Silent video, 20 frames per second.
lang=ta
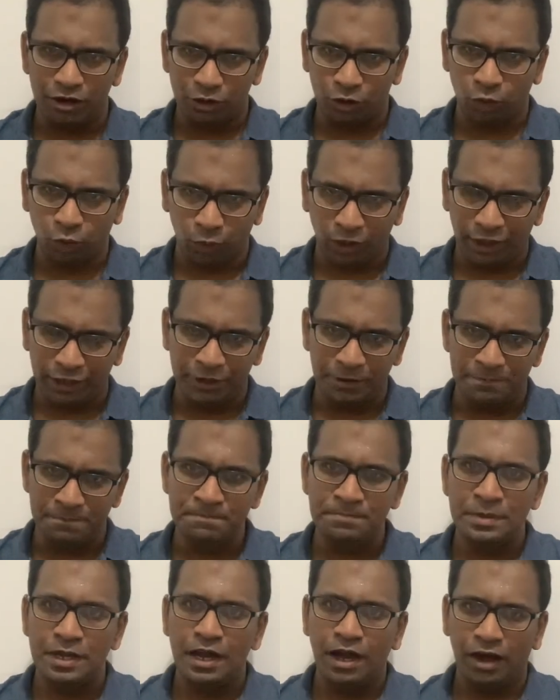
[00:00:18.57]
குறையும்
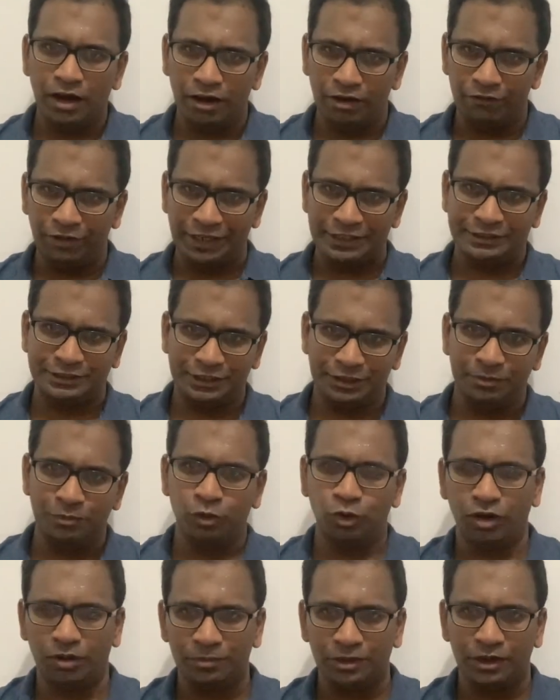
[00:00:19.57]
வேக்சின்
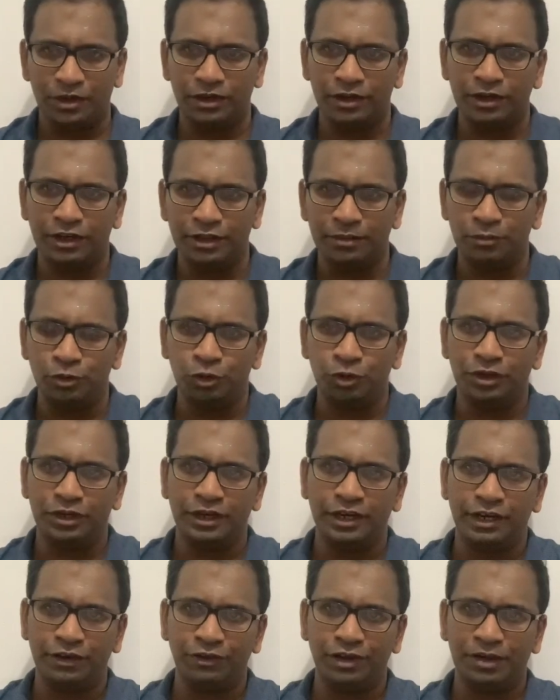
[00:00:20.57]
மூலமாக ஹேர்ட்
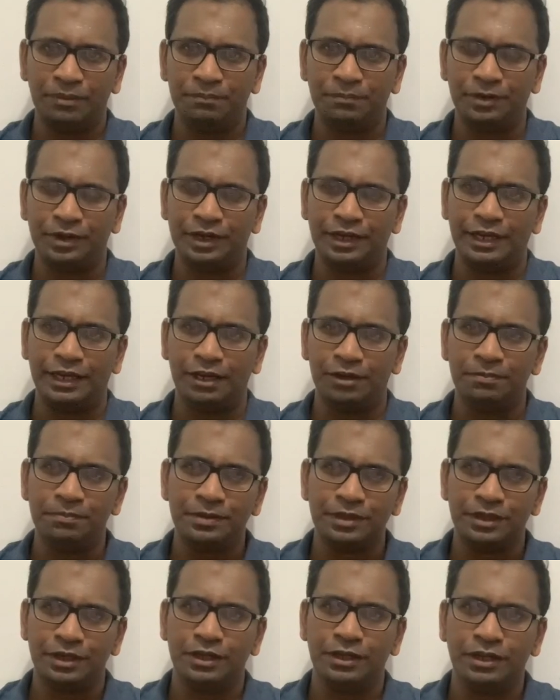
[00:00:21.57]
இம்யூனிட்டியை டெவலப் பண்ணிலும்
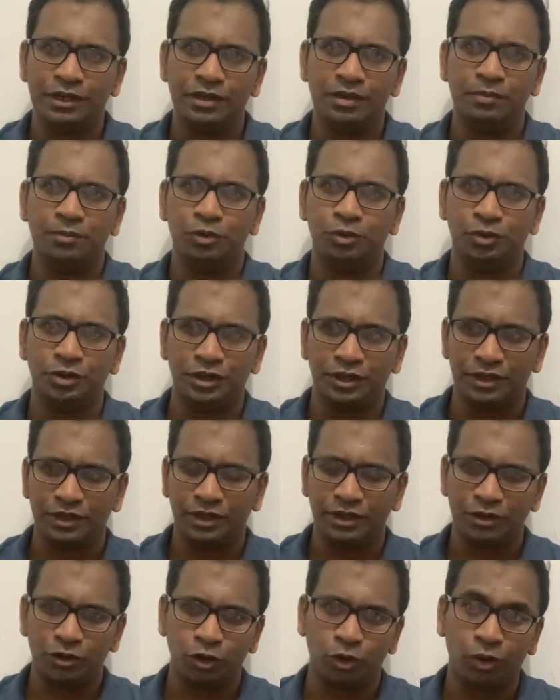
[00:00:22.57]
இந்த ஹேர்ட் இம்யூனிட்டி
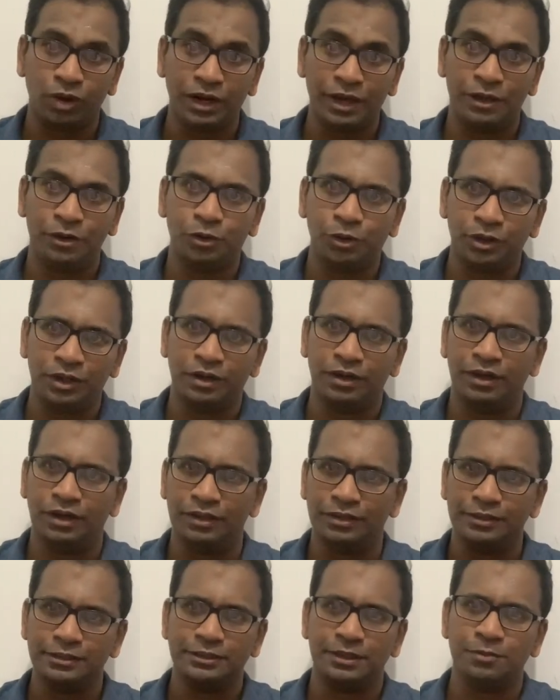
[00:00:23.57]
தான் கொள்ளை
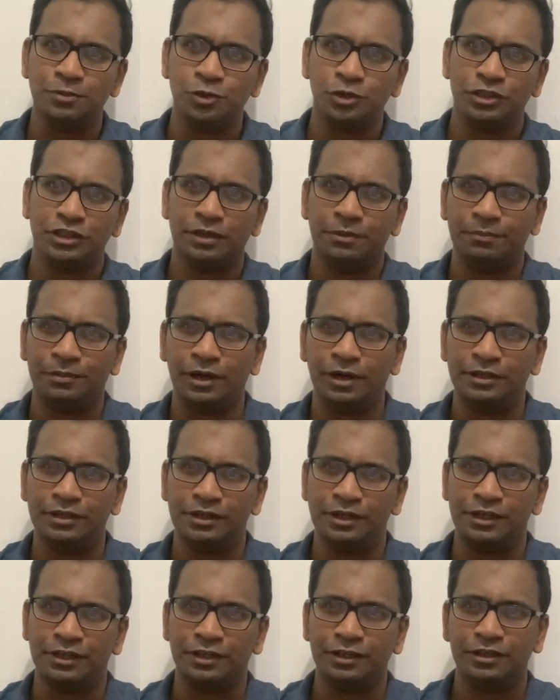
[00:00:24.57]
நோய்கள்லேருந்து சமூகத்தை
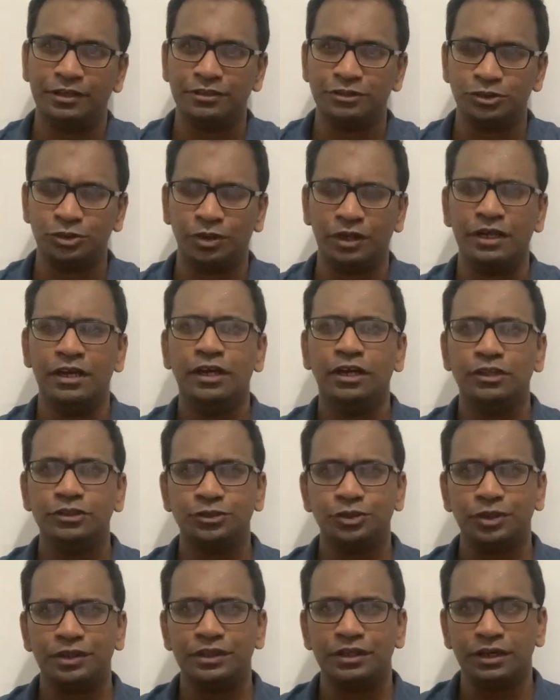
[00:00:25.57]
பாதுகாக்குதுன்னு சொல்லி
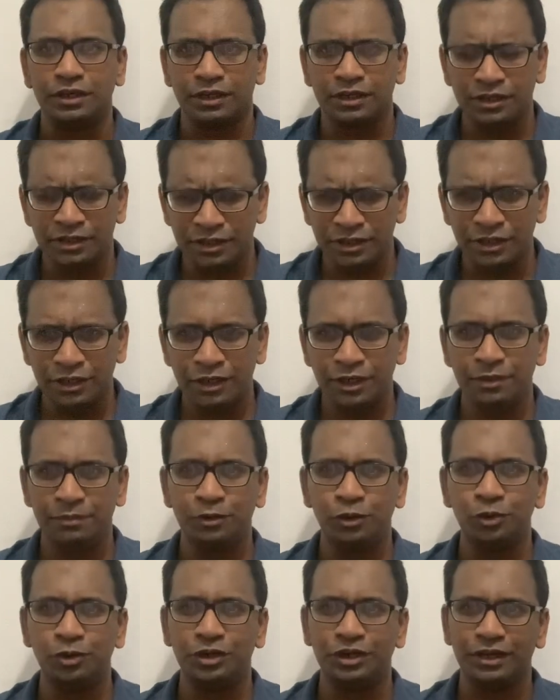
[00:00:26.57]
ஸோ இந்த ஹேர்ட்
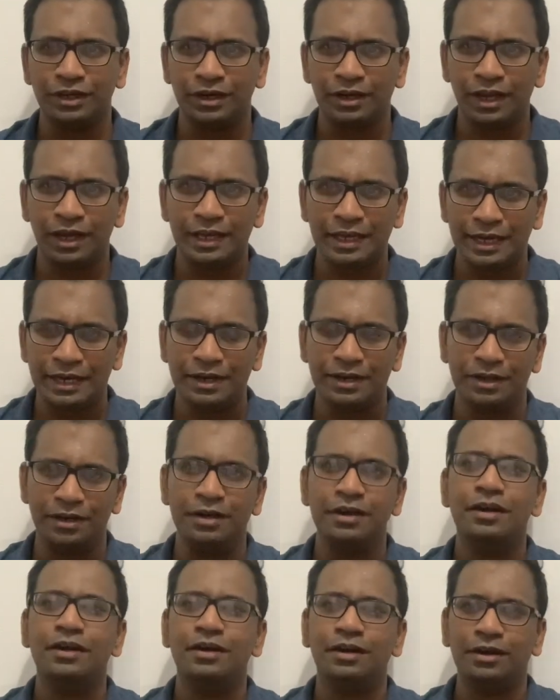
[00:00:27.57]
இம்யூனிட்டி என்ன
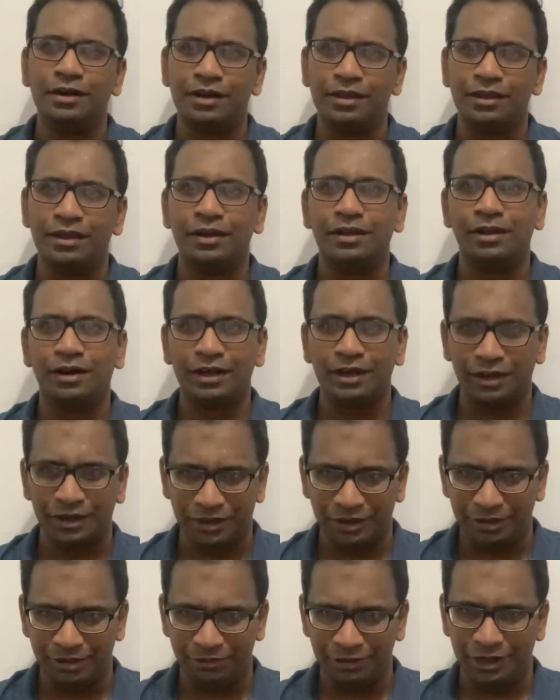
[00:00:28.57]
என்று தான் நிறைய
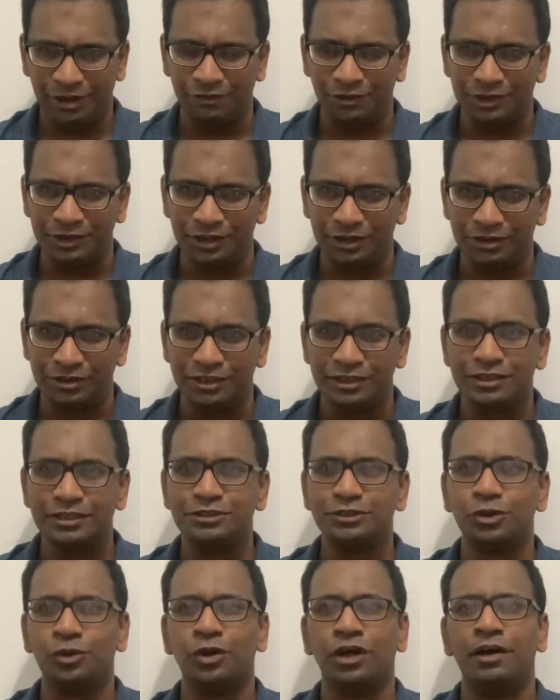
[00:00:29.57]
கேள்விகள் வந்திருந்துச்சு
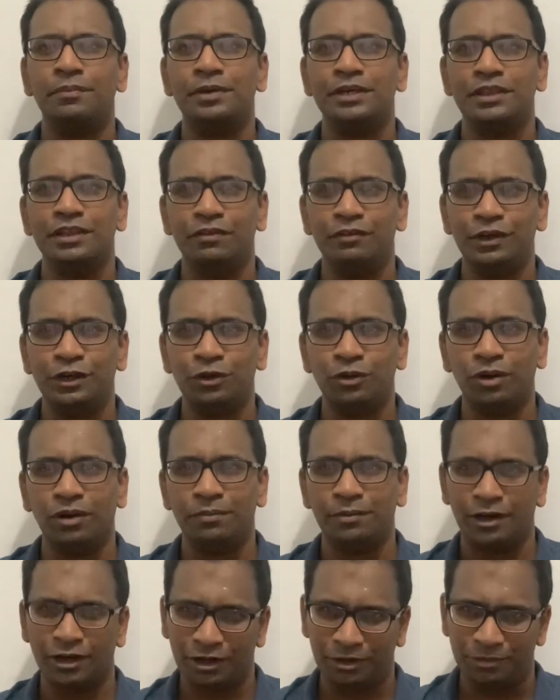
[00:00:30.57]
ஸோ நாம் இந்த
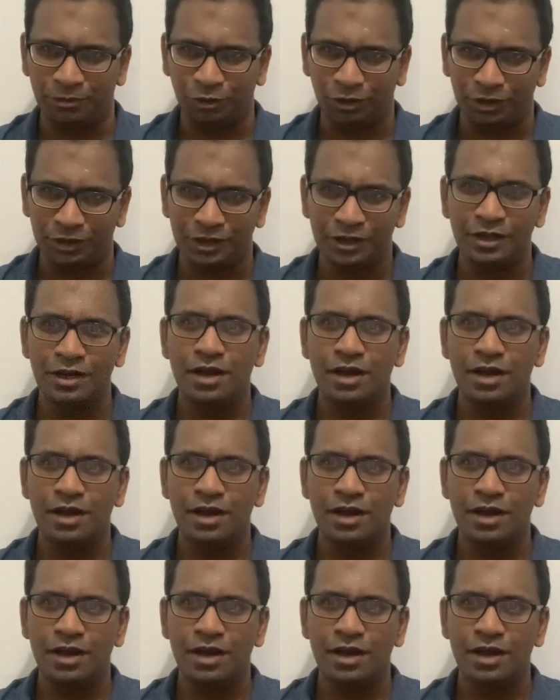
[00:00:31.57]
வீடியோவில் பார்க்க போகிறது